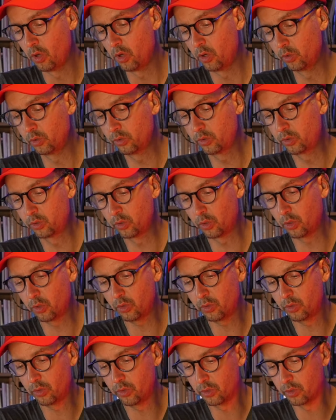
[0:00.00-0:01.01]
本当
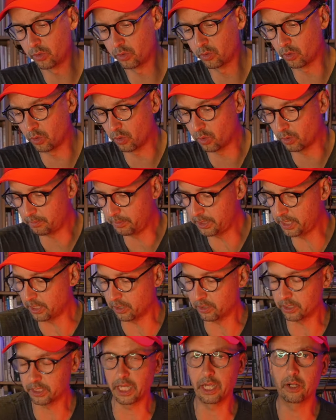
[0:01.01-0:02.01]
こう見てく
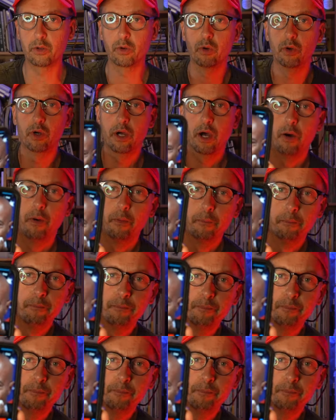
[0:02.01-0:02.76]
ださいこの顔